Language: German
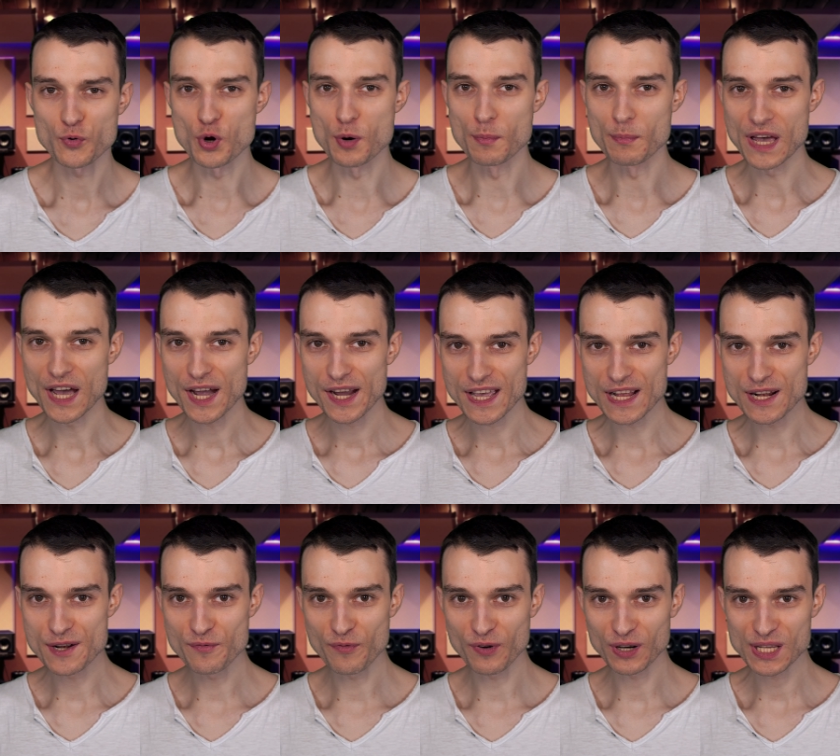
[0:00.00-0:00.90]
Für mehr
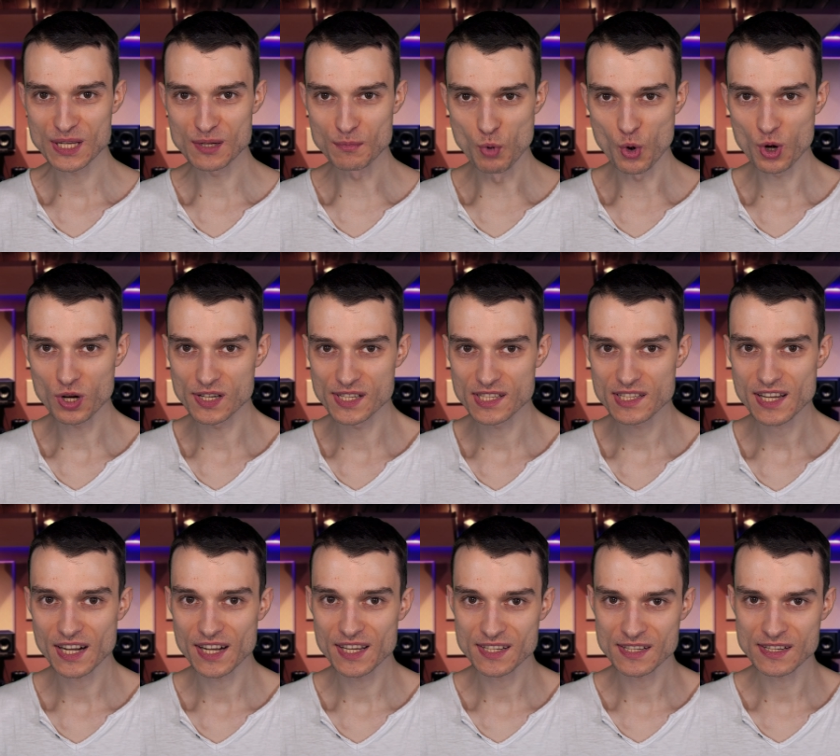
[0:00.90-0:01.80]

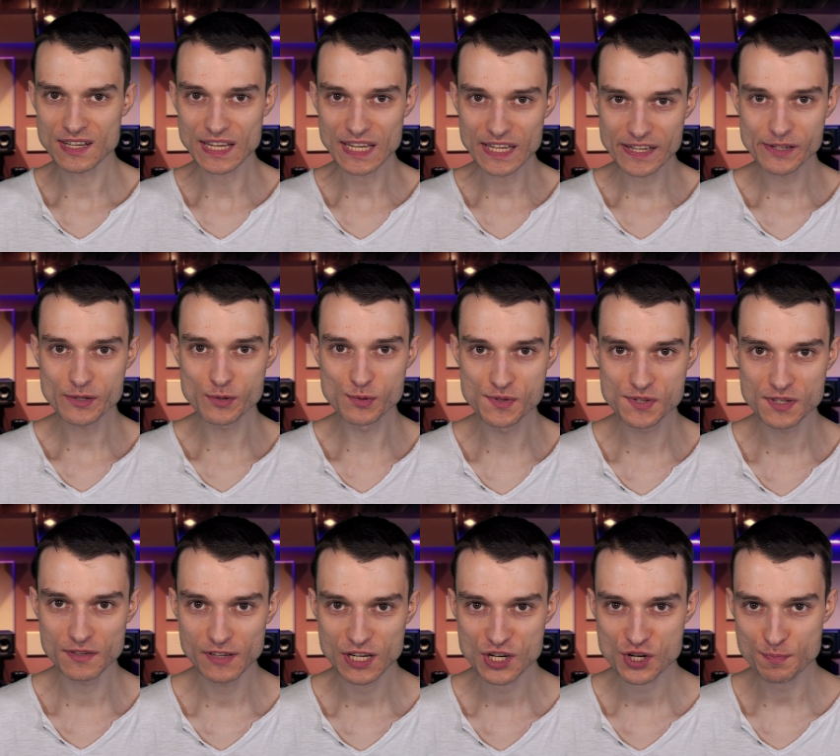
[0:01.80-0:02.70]
Geldverdienmöglichkeiten
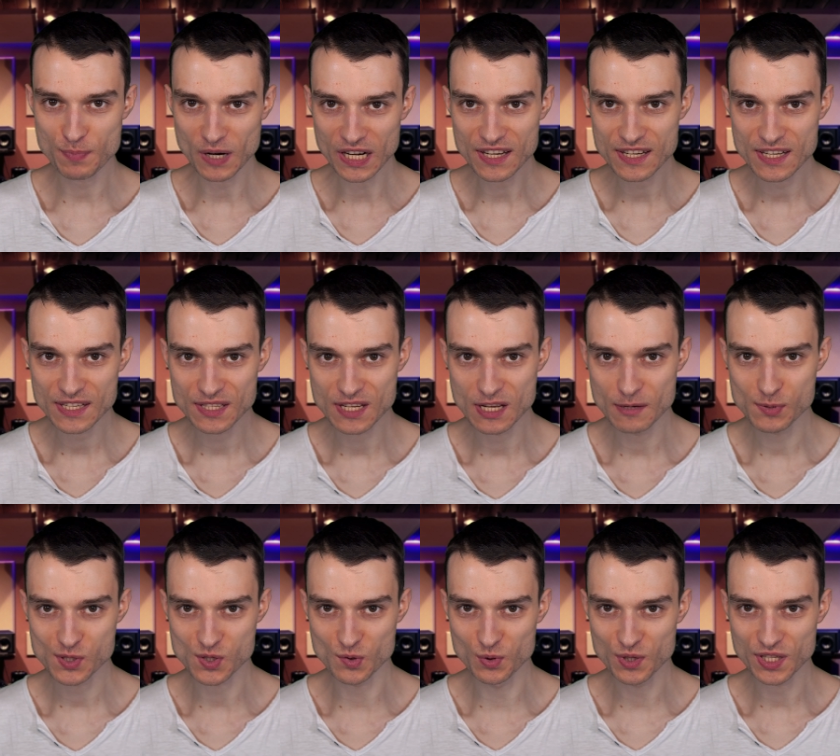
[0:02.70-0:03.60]
inklusive spannende
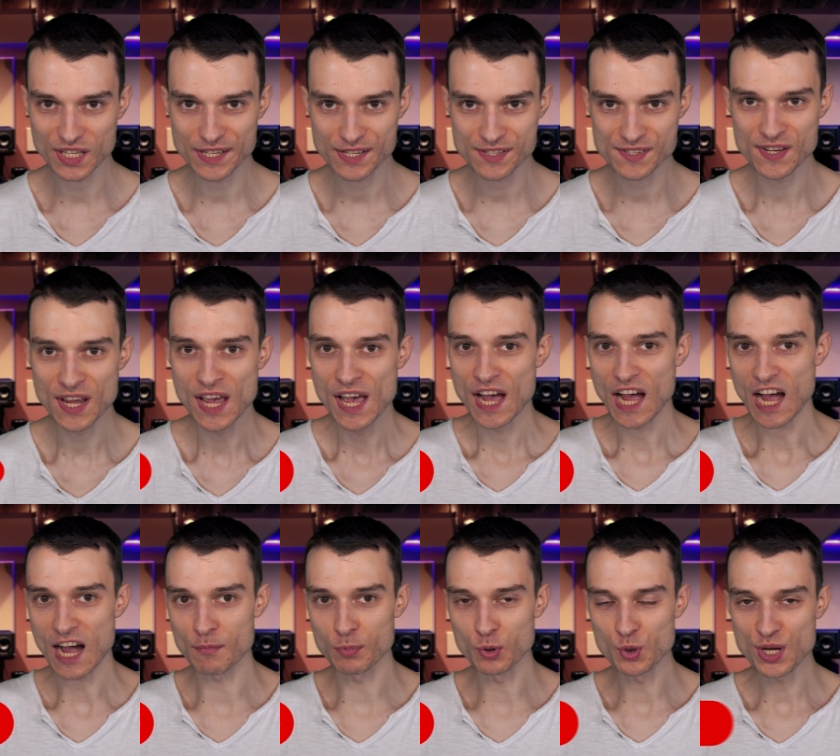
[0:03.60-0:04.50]
Tipps und Tricks
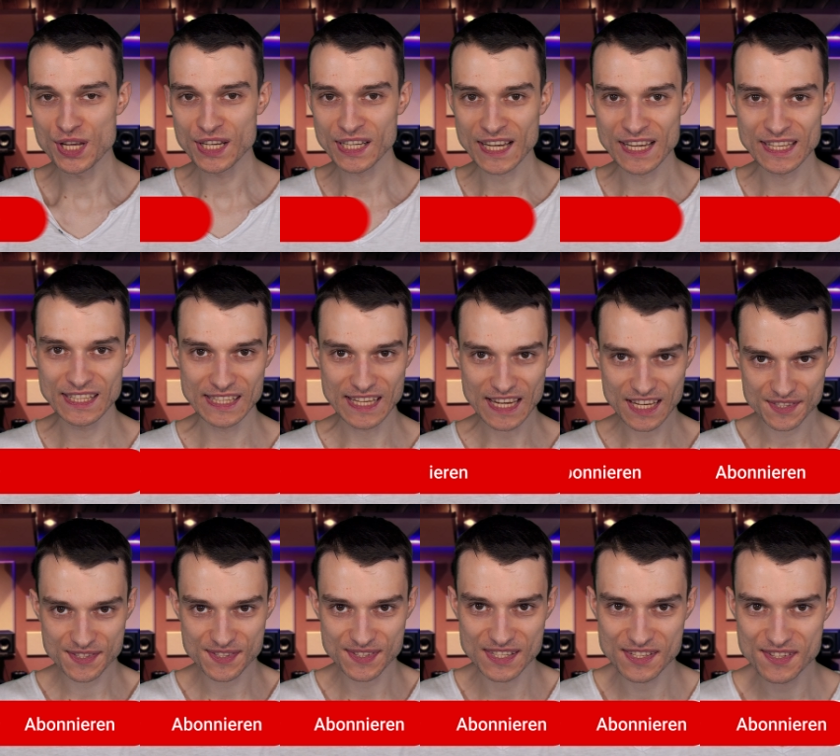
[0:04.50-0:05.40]
abonniere
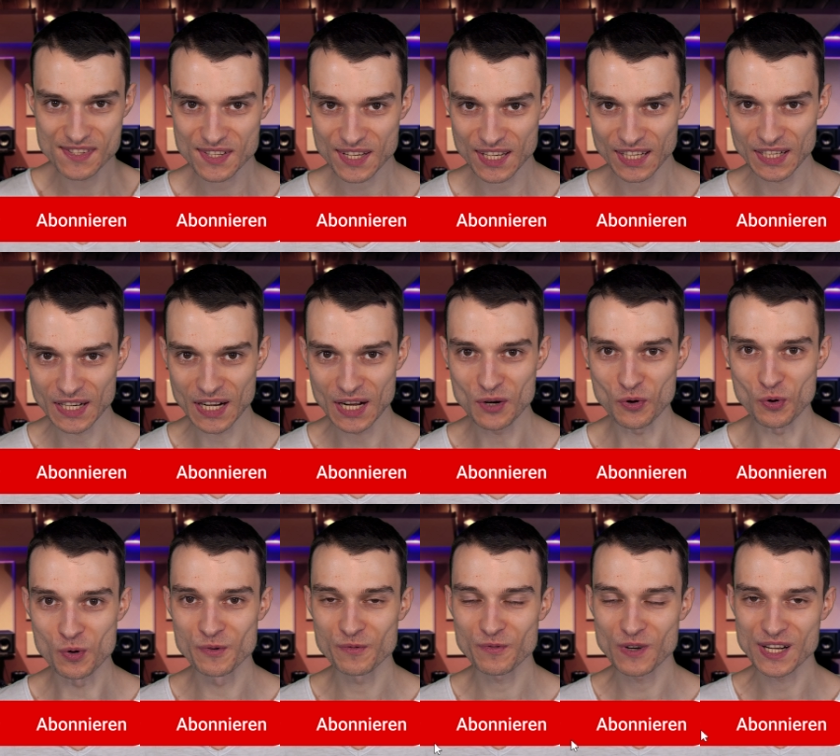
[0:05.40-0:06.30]
jetzt diesen Kanal
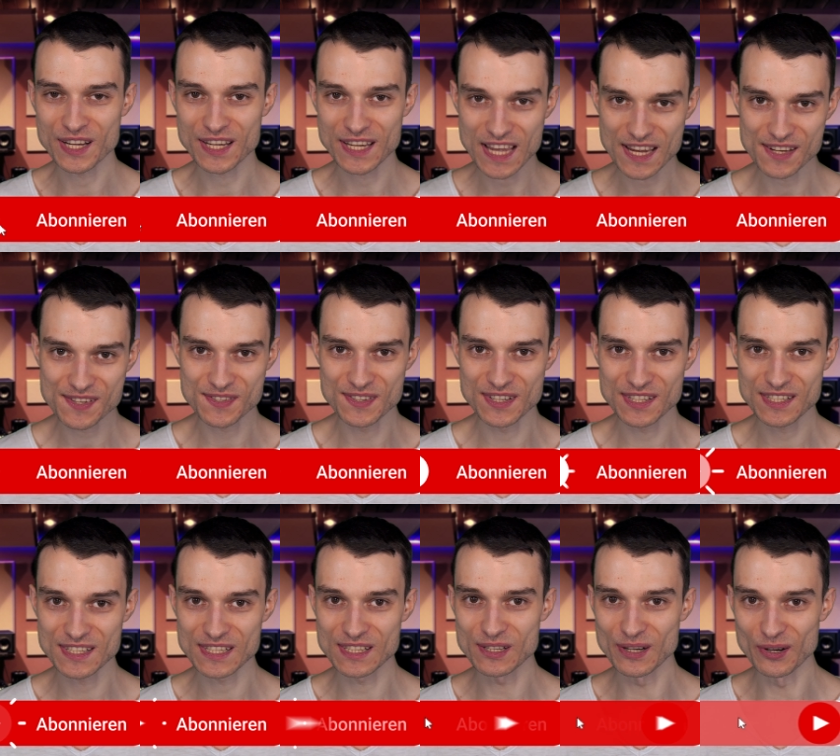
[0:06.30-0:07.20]
und vergesse
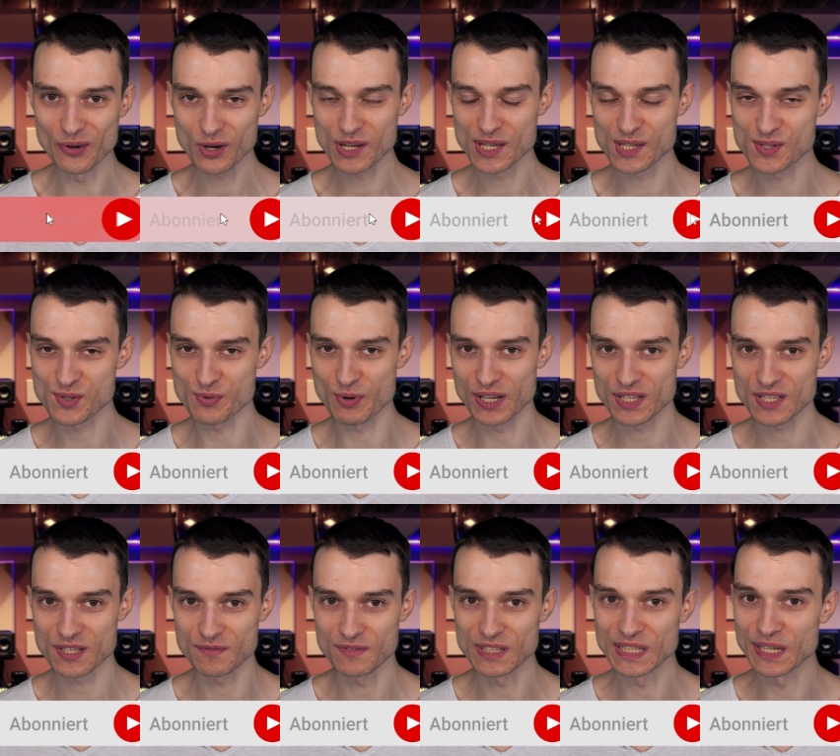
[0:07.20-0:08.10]
nicht die Glocke zu
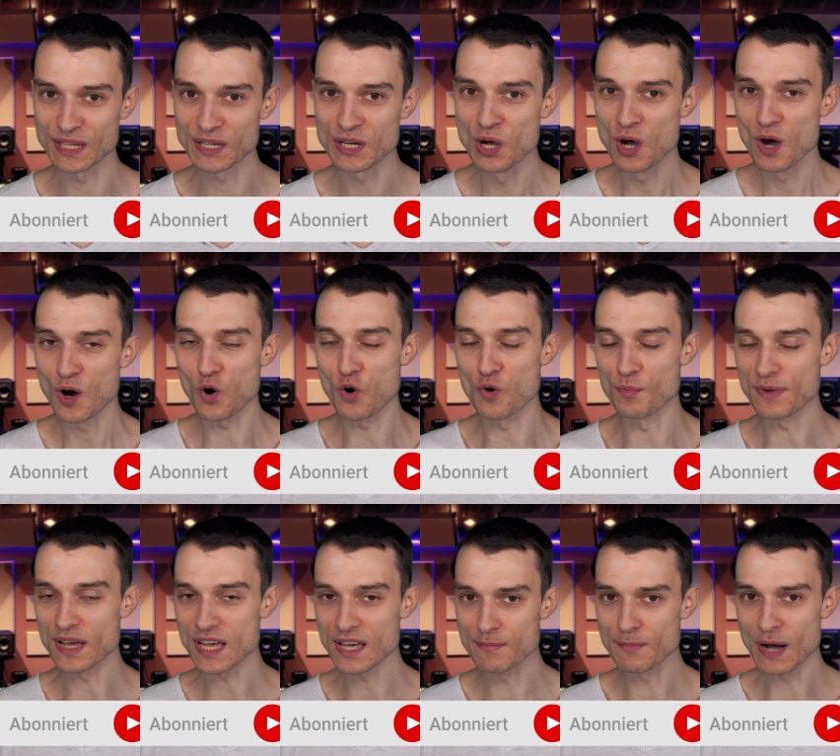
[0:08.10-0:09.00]
aktivieren, um
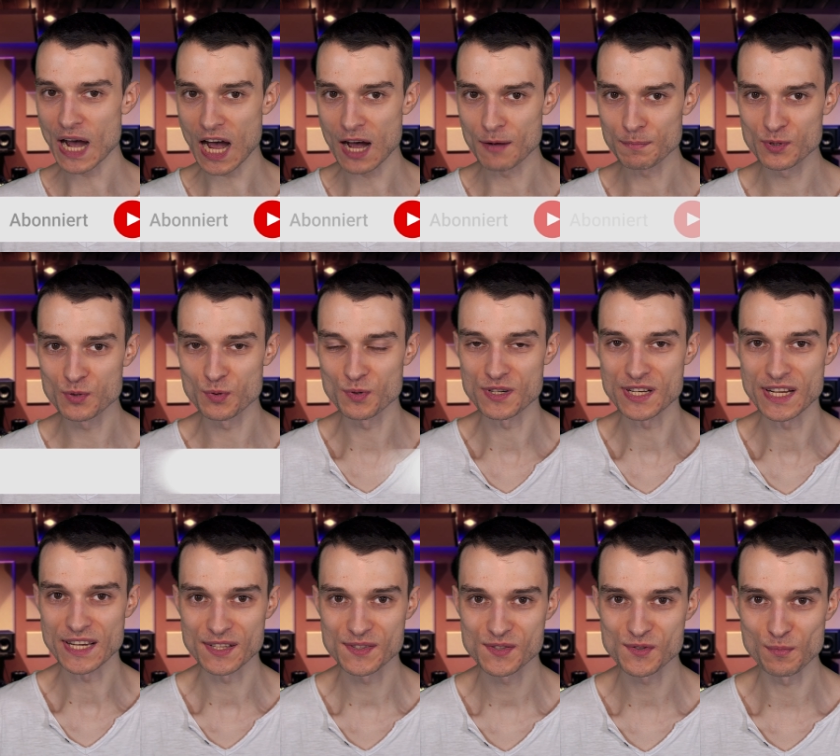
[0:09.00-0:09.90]
immer up to
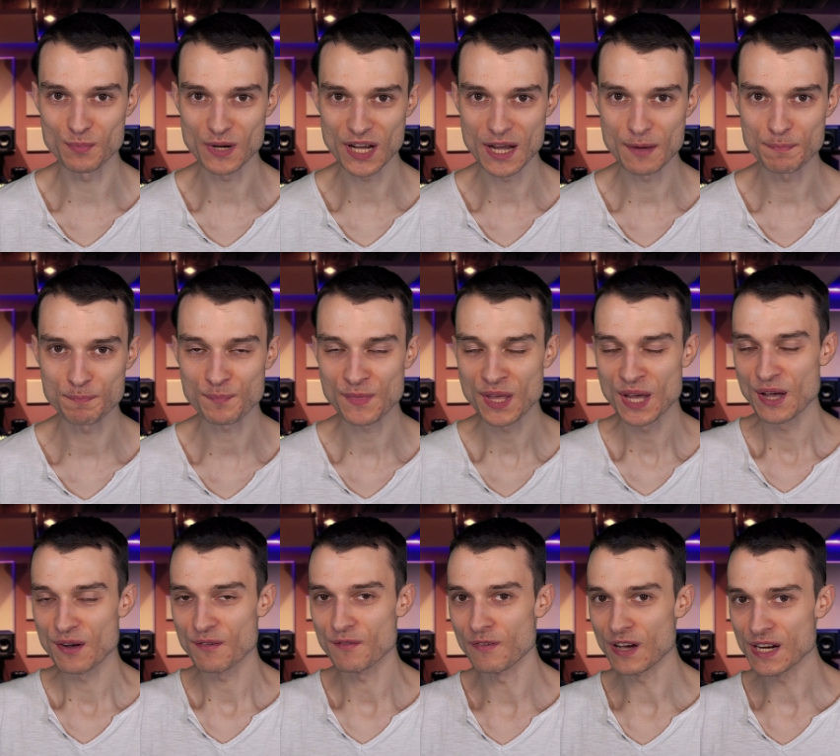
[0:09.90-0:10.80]
date zu bleiben,
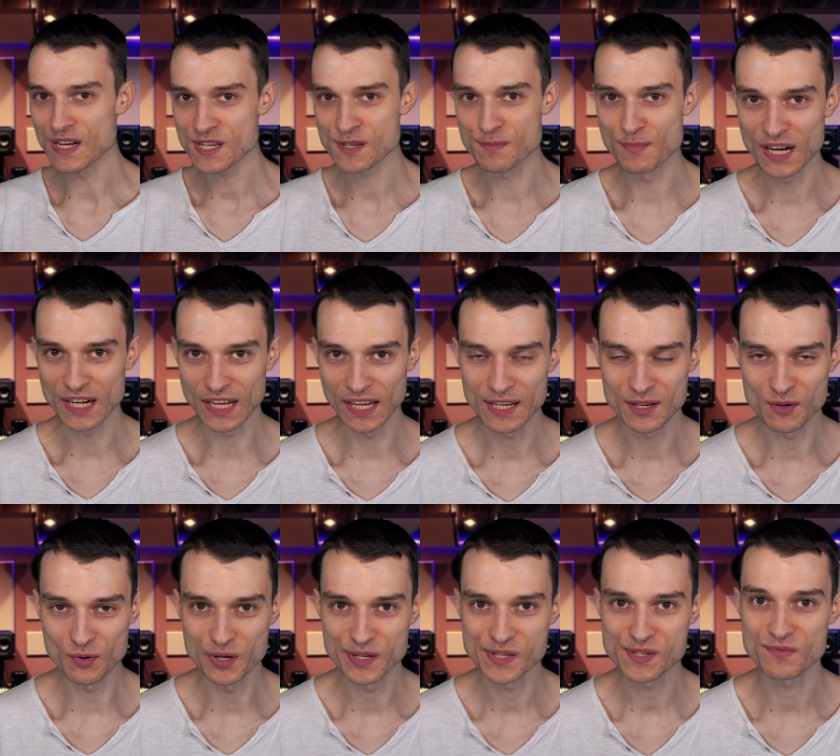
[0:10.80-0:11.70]
wenn ich mal ein
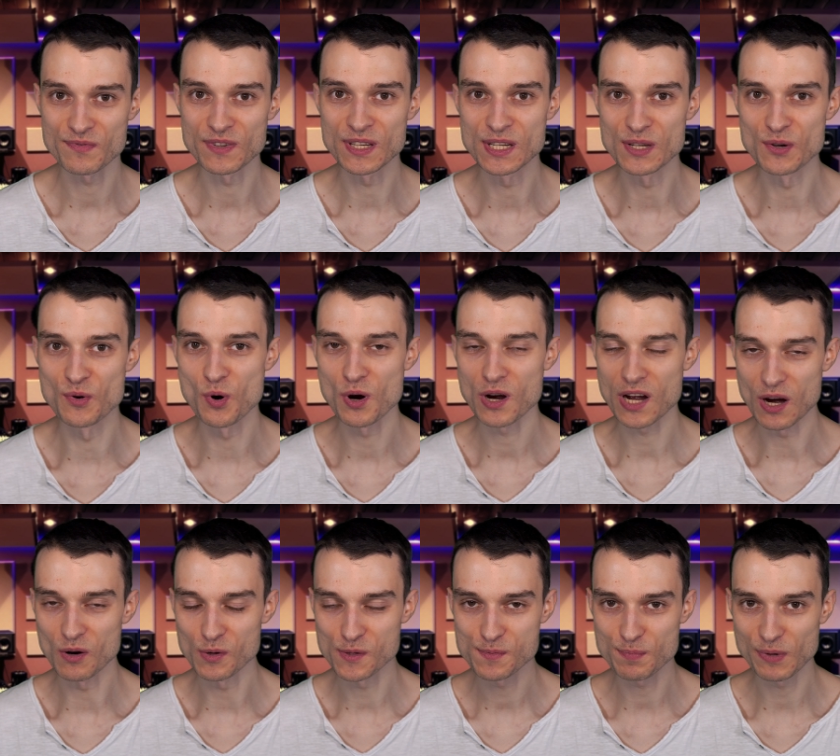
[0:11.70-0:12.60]
neues Video
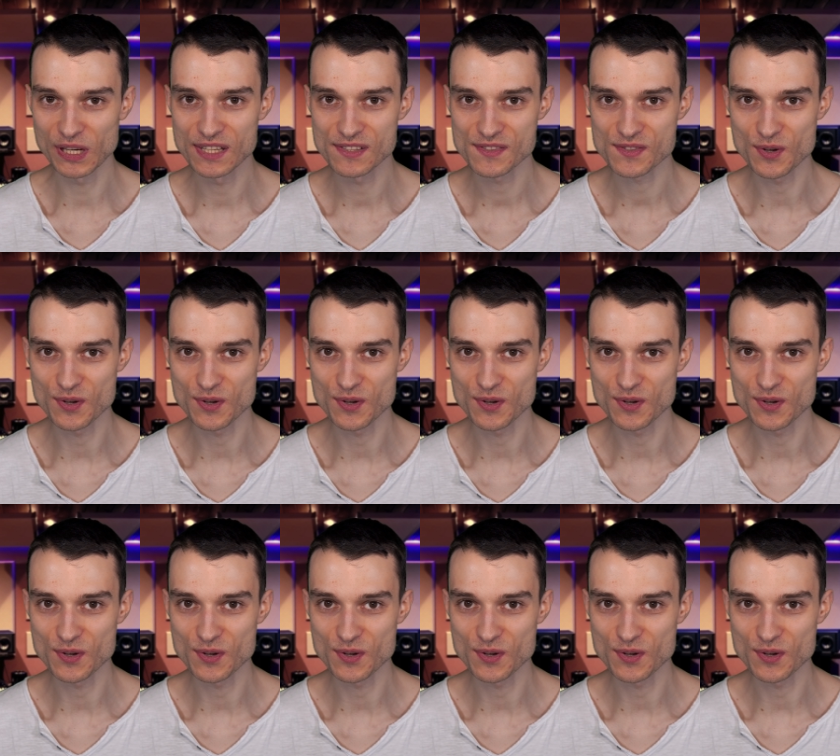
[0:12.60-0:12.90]
rausbringen